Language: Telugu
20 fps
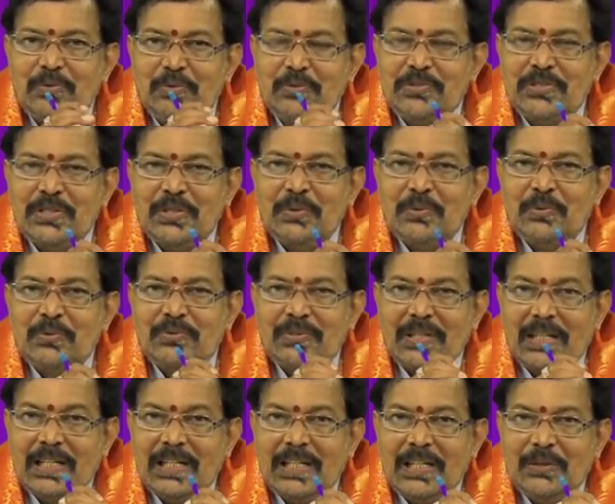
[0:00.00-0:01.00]
సూచనలు
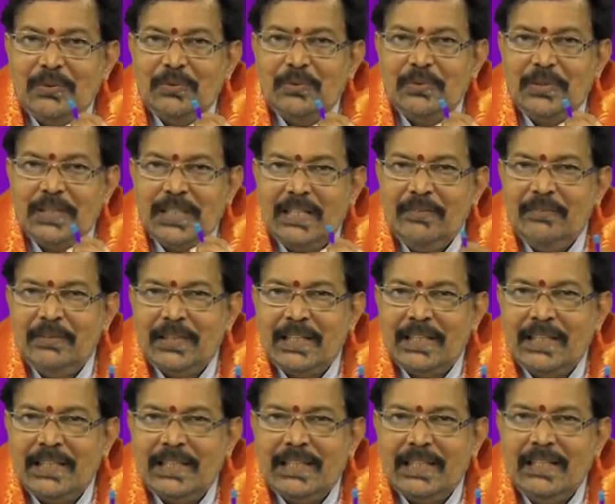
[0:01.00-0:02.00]
సలహాలు ఏమిటి
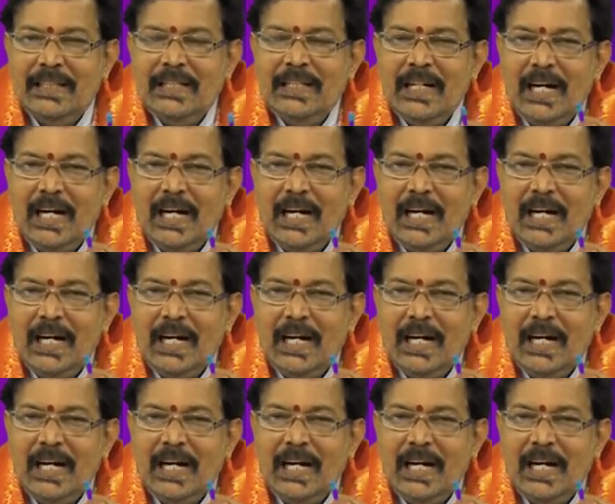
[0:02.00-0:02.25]
అనేది